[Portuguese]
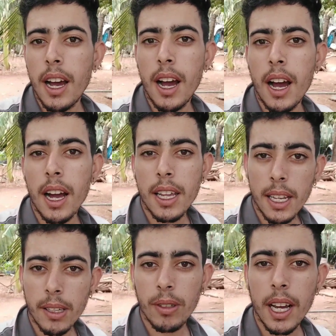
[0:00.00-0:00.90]
a
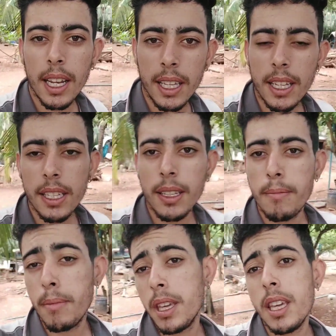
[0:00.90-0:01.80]
criação de galinhas,
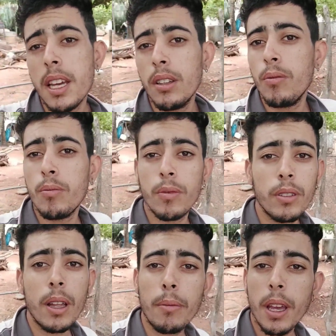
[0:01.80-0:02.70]
minha, do,
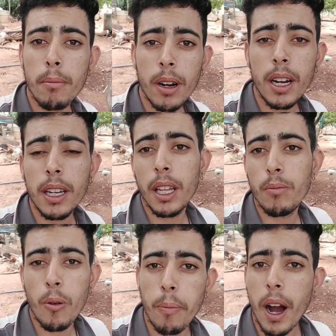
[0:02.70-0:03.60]
da minha mãe, né,
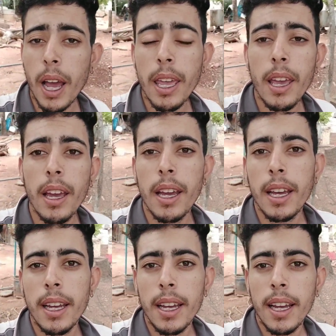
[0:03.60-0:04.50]
do meu pai,
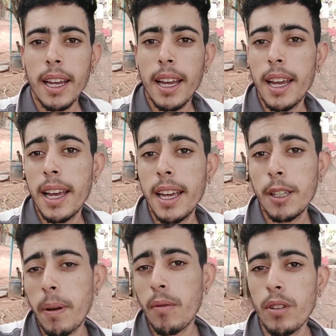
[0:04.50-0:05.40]

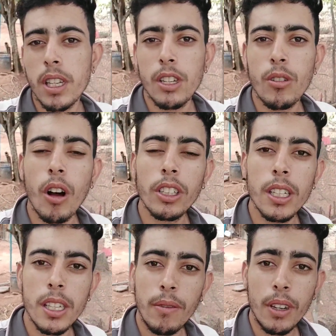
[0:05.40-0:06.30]
é, espero que vocês
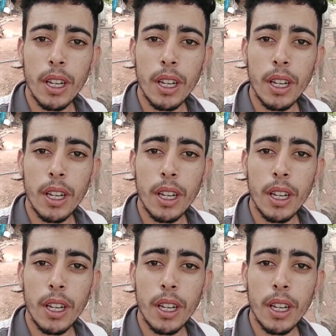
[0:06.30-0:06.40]
gostem desse